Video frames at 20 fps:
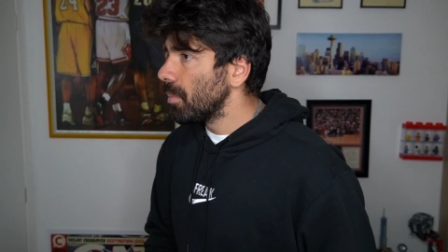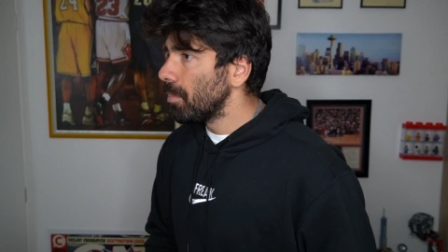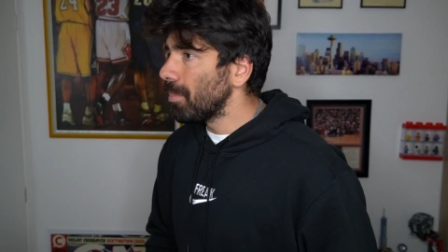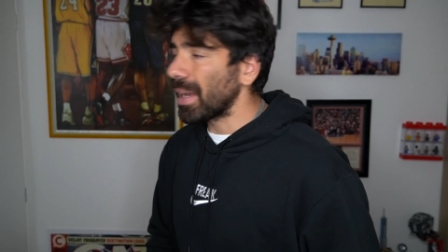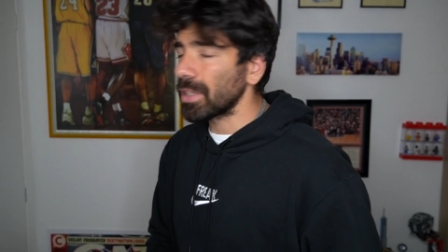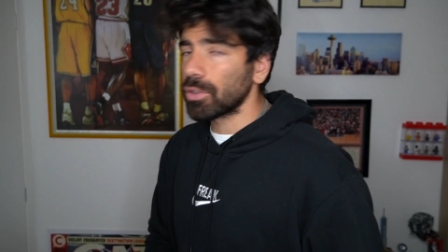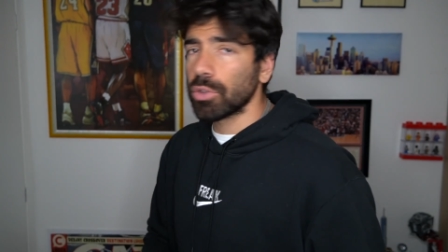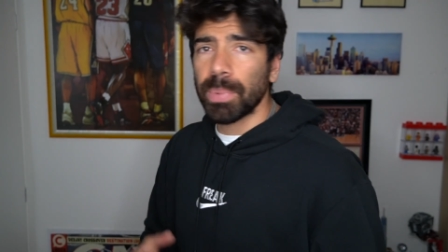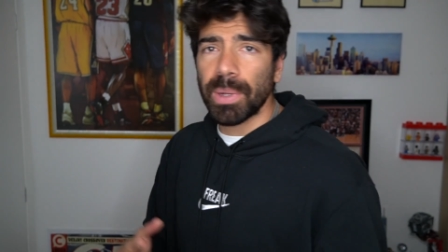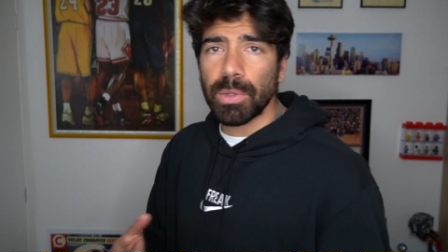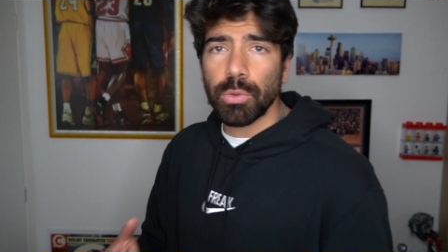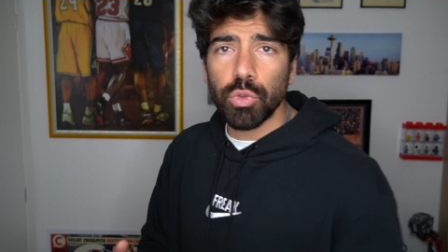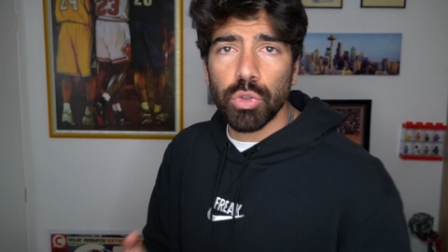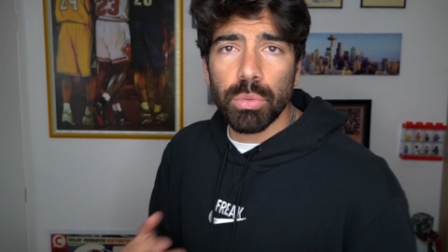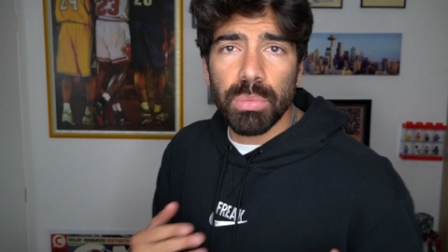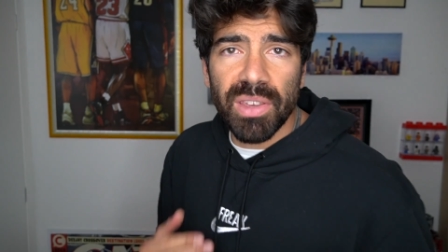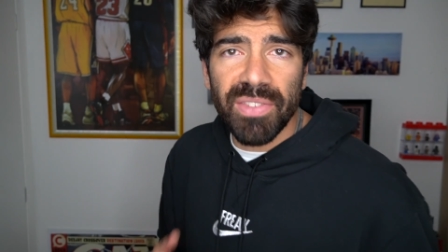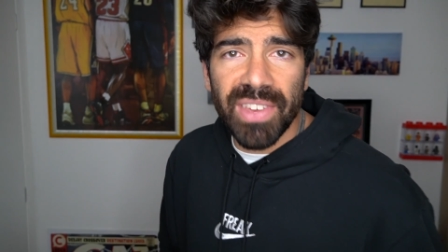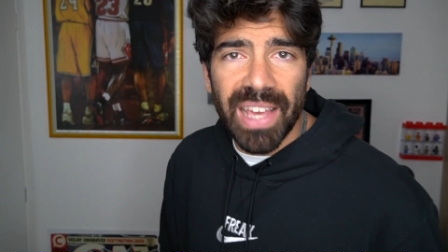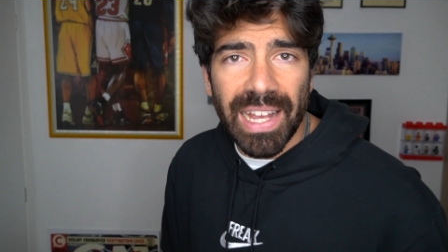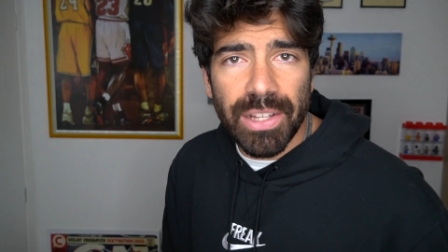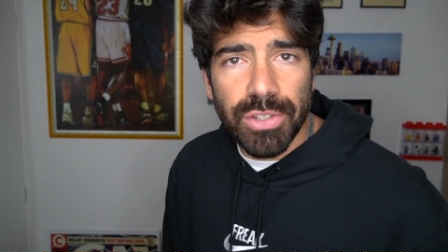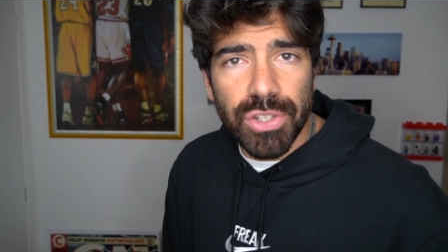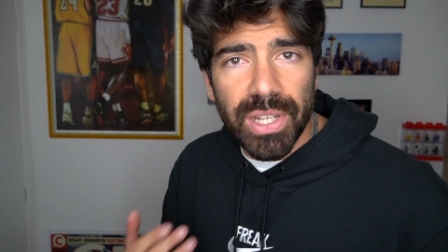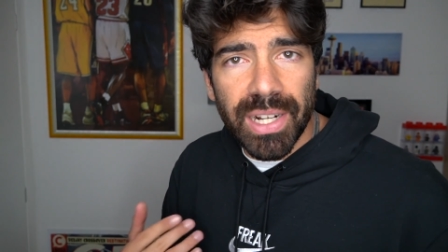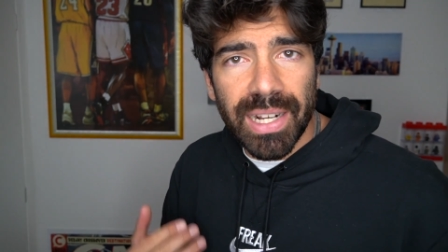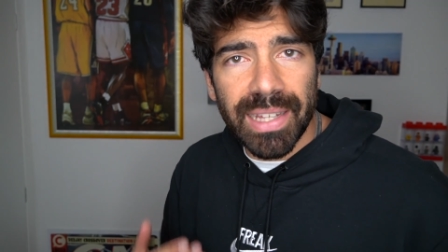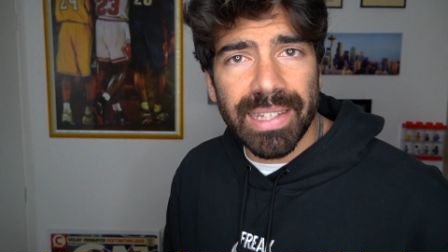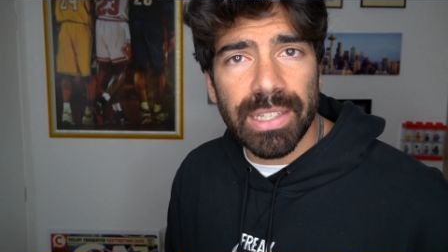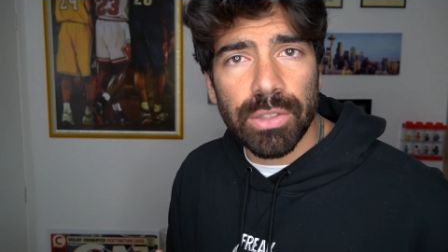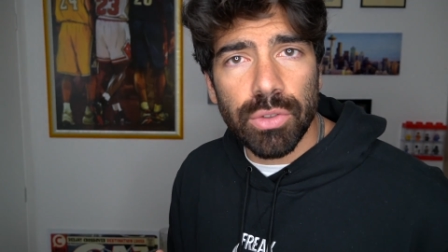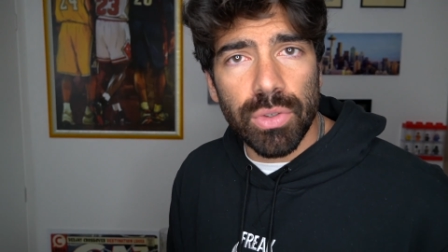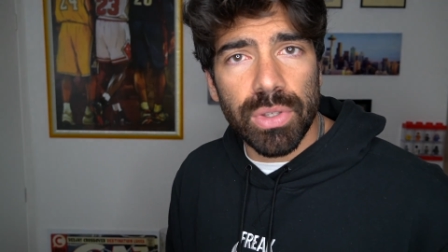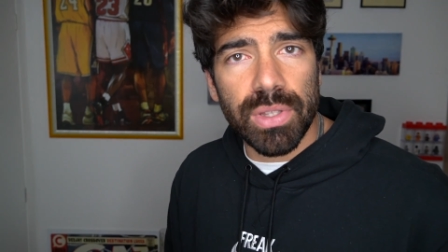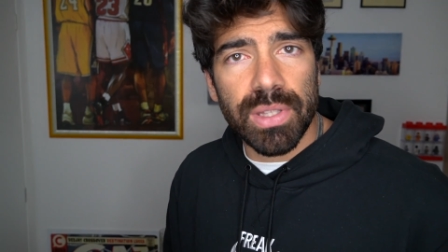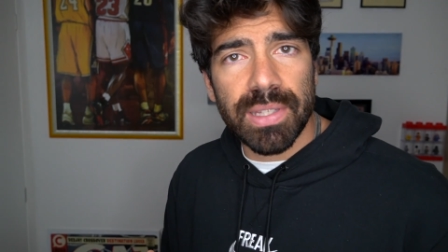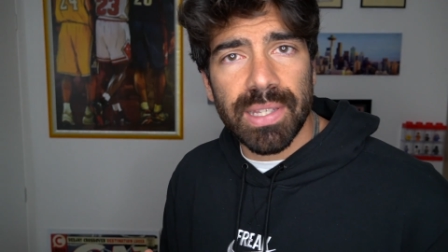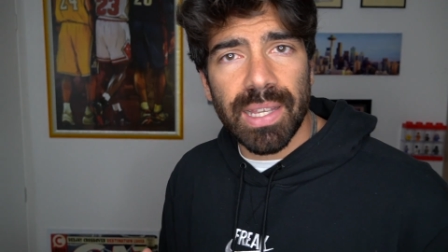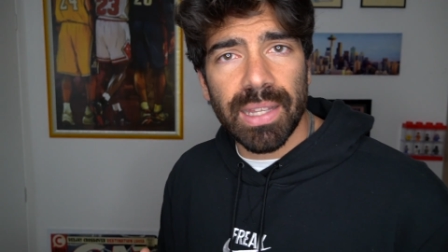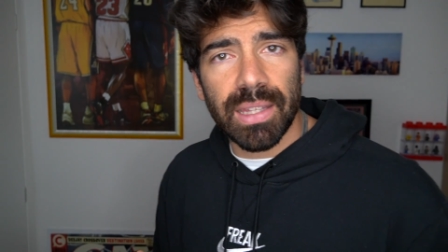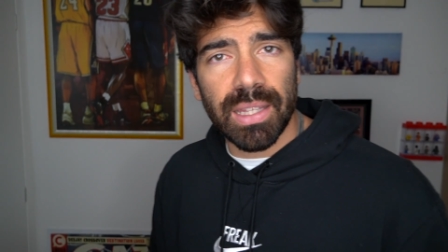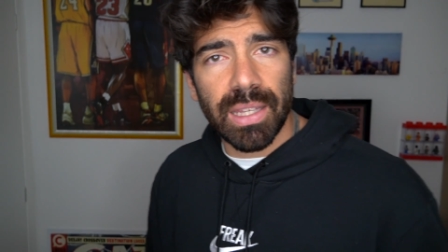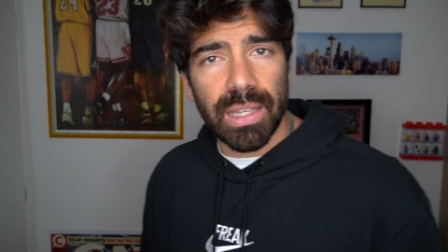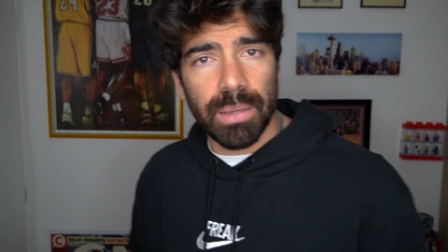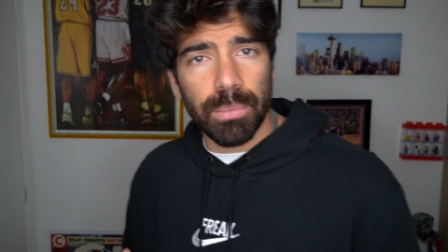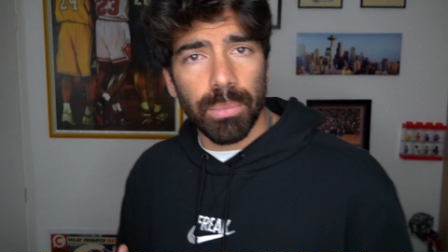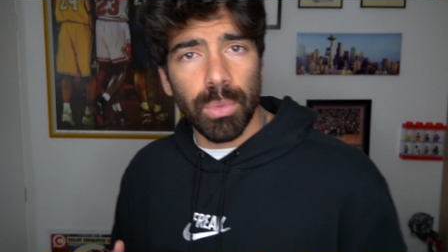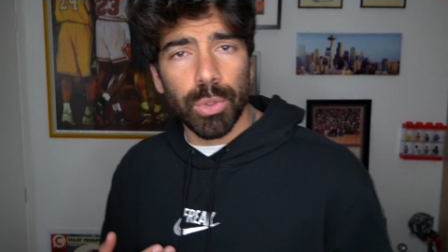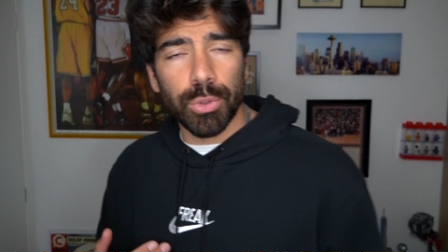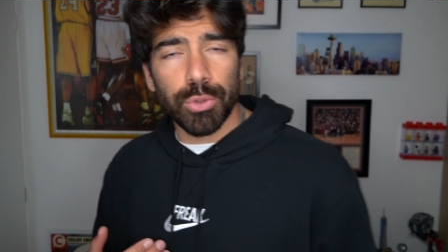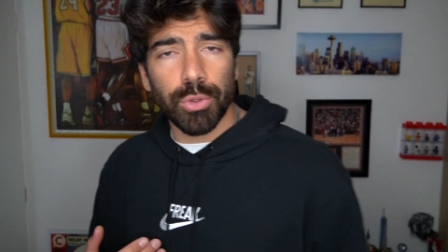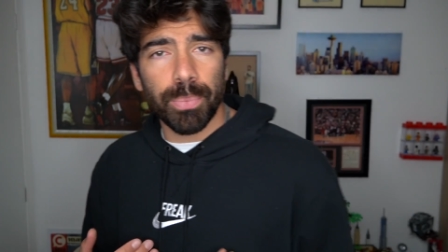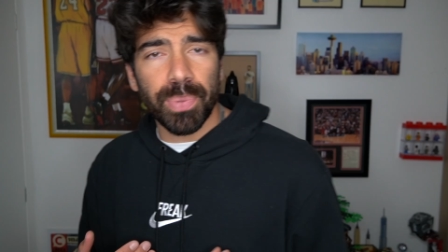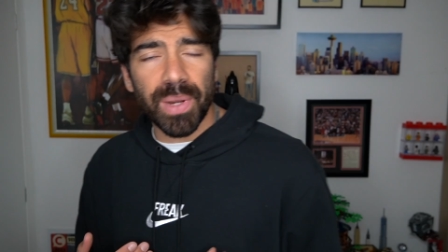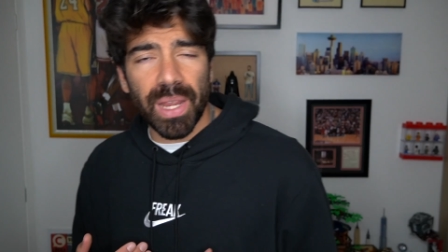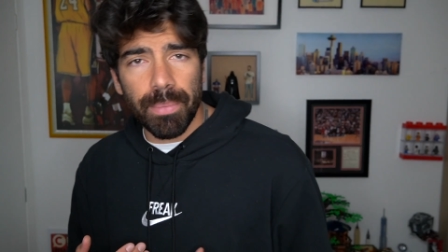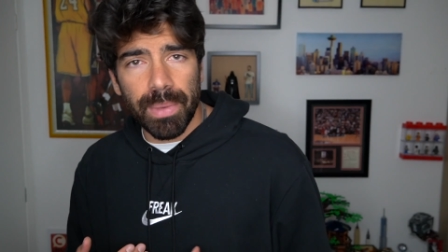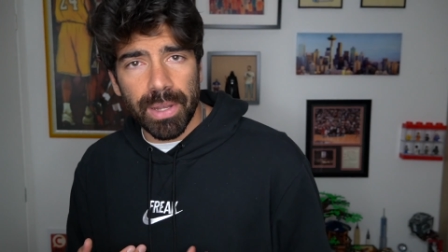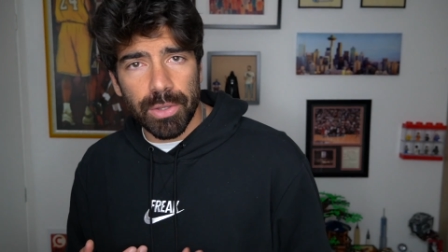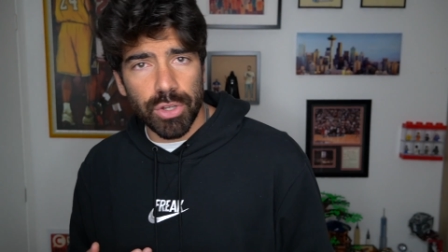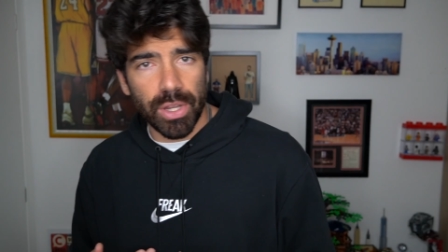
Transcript: Ma soprattutto i miei viaggi in realtà sono iniziati molto prima,